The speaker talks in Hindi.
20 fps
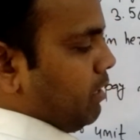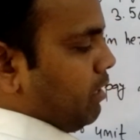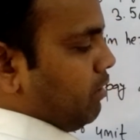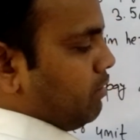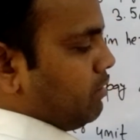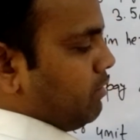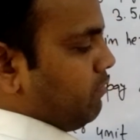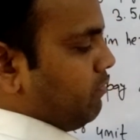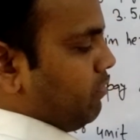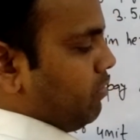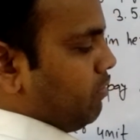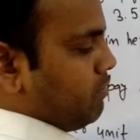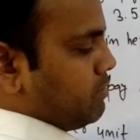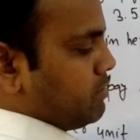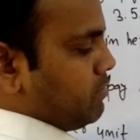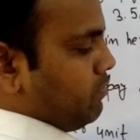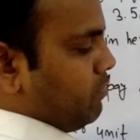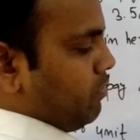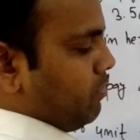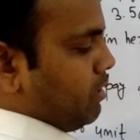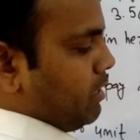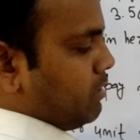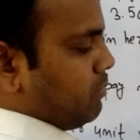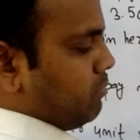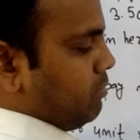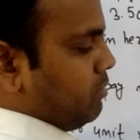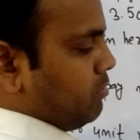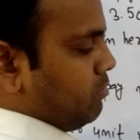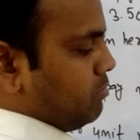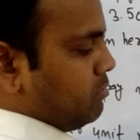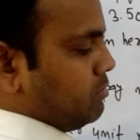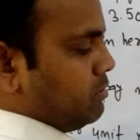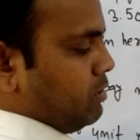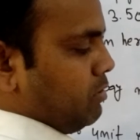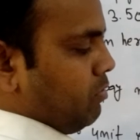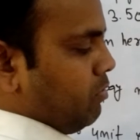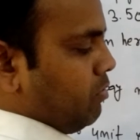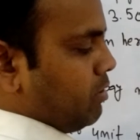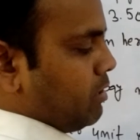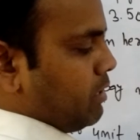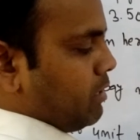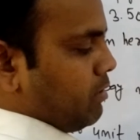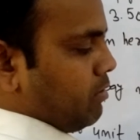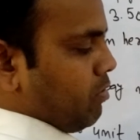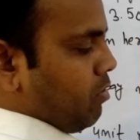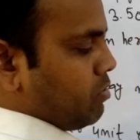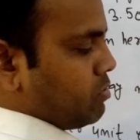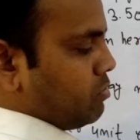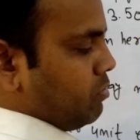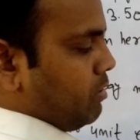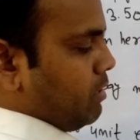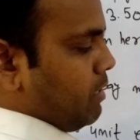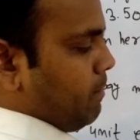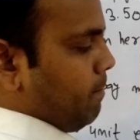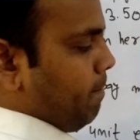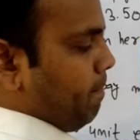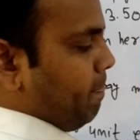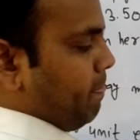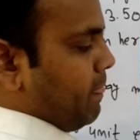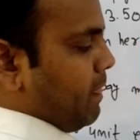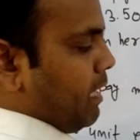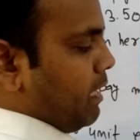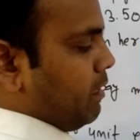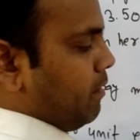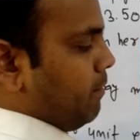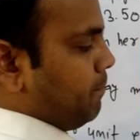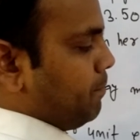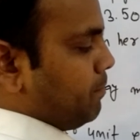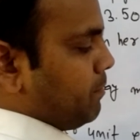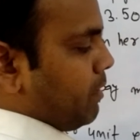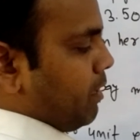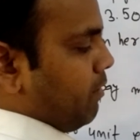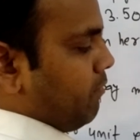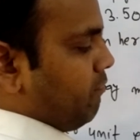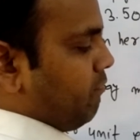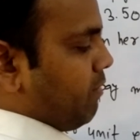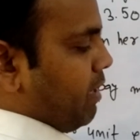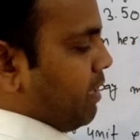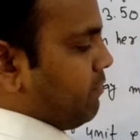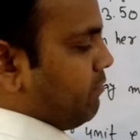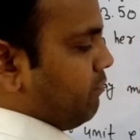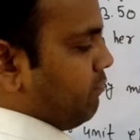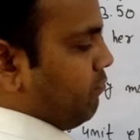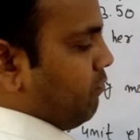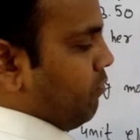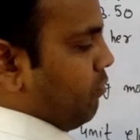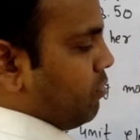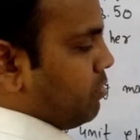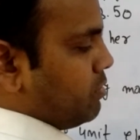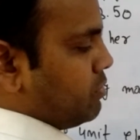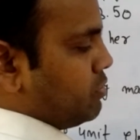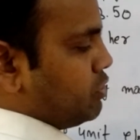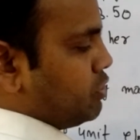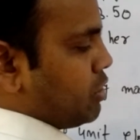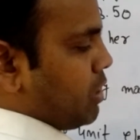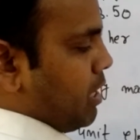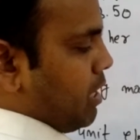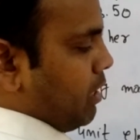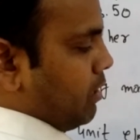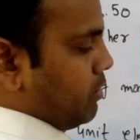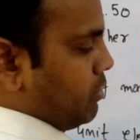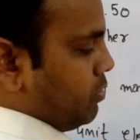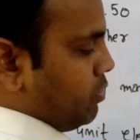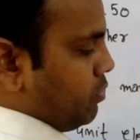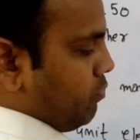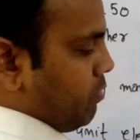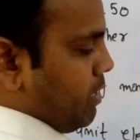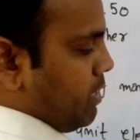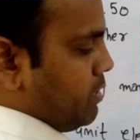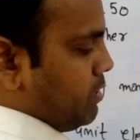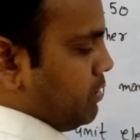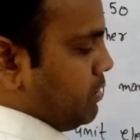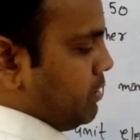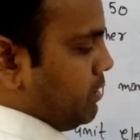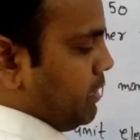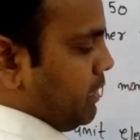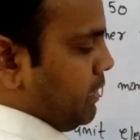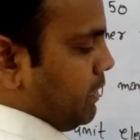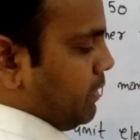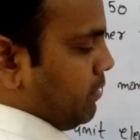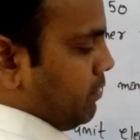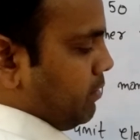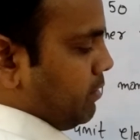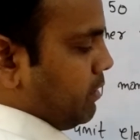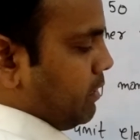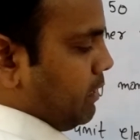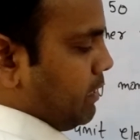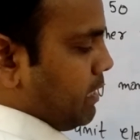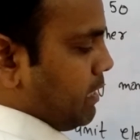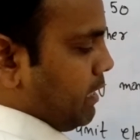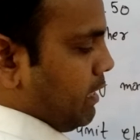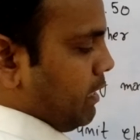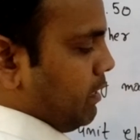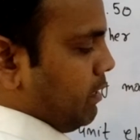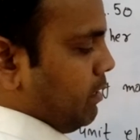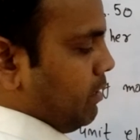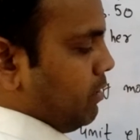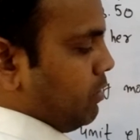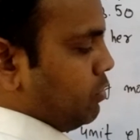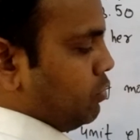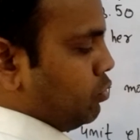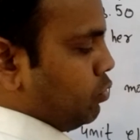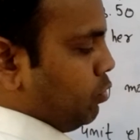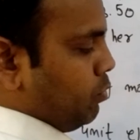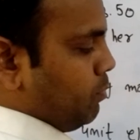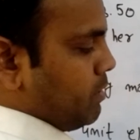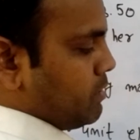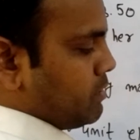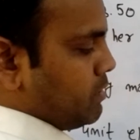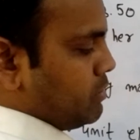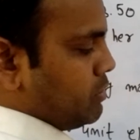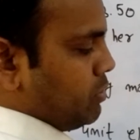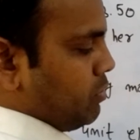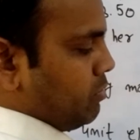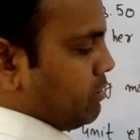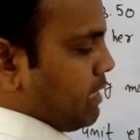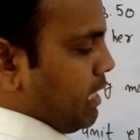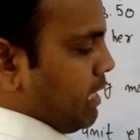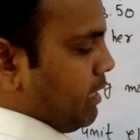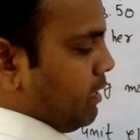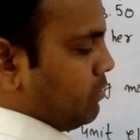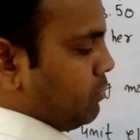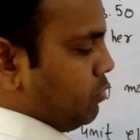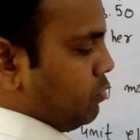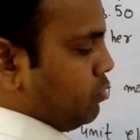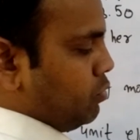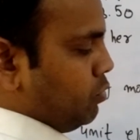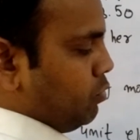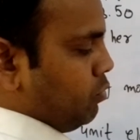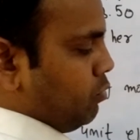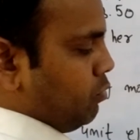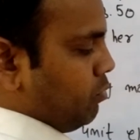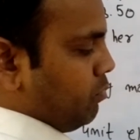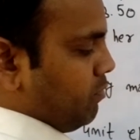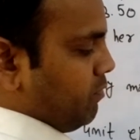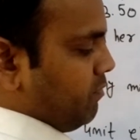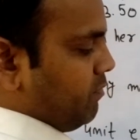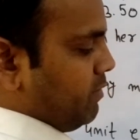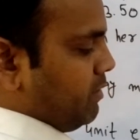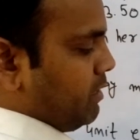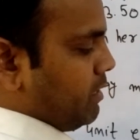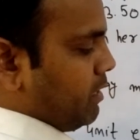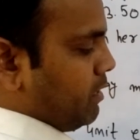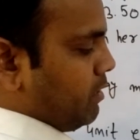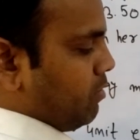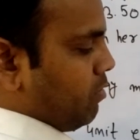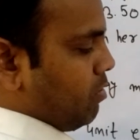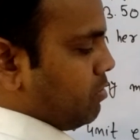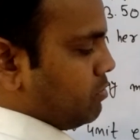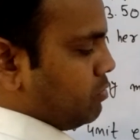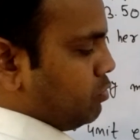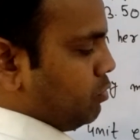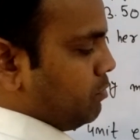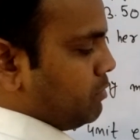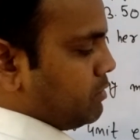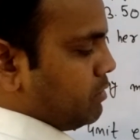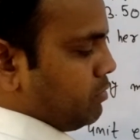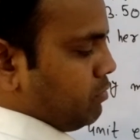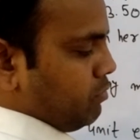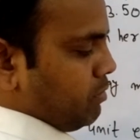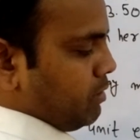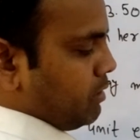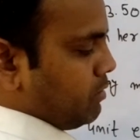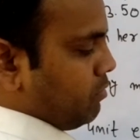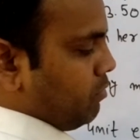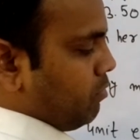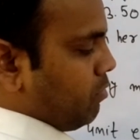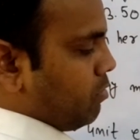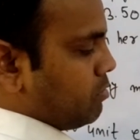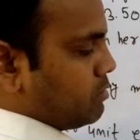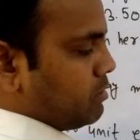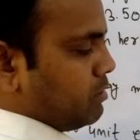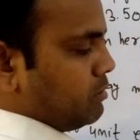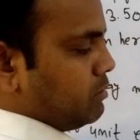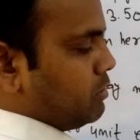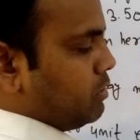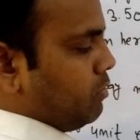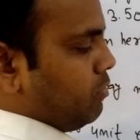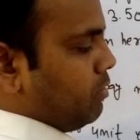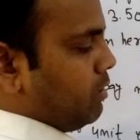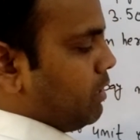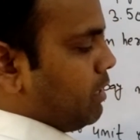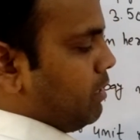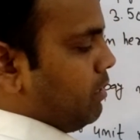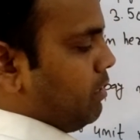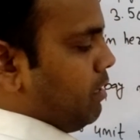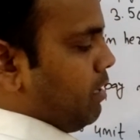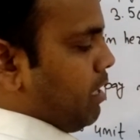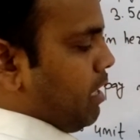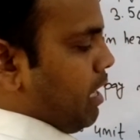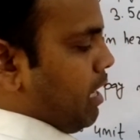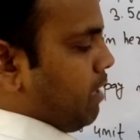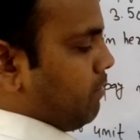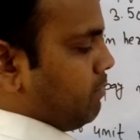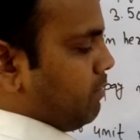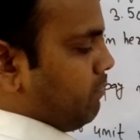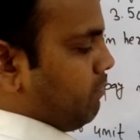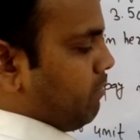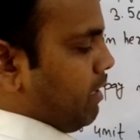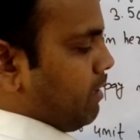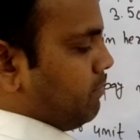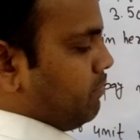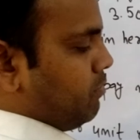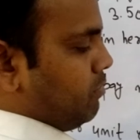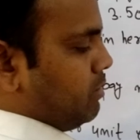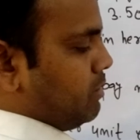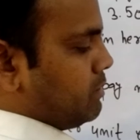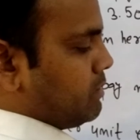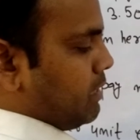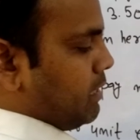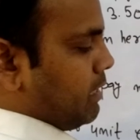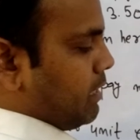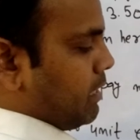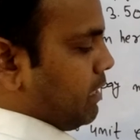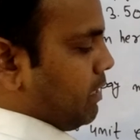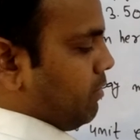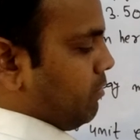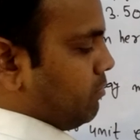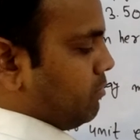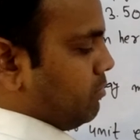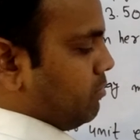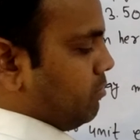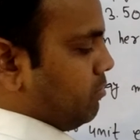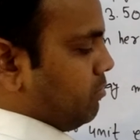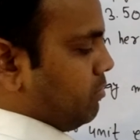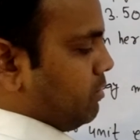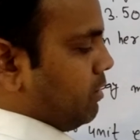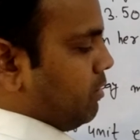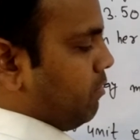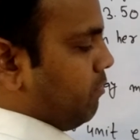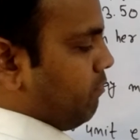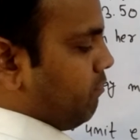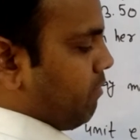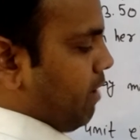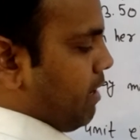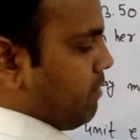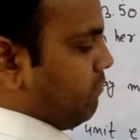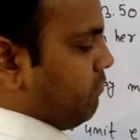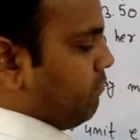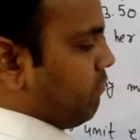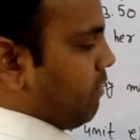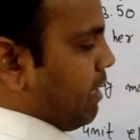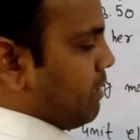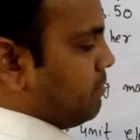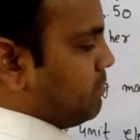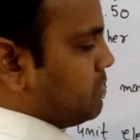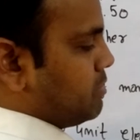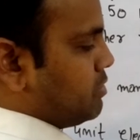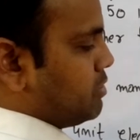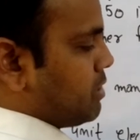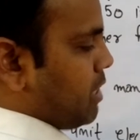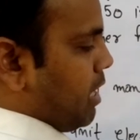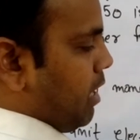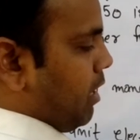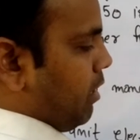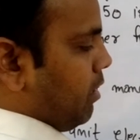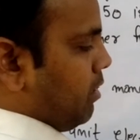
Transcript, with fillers: और ये फोर में से फोर गया तो ये तो जीरो हो गया क्रॉस हो गया है ना अब फाइव फोर जा ट्वेंटी क्लियर है टू में से जीरो जाएगा तो टू फिर ये क्रॉस टू में से टू गया तो क्रॉस जीरो हो गया अब ये फाइव को नीचे लेके आओ तो देखो फाइव फाइव जा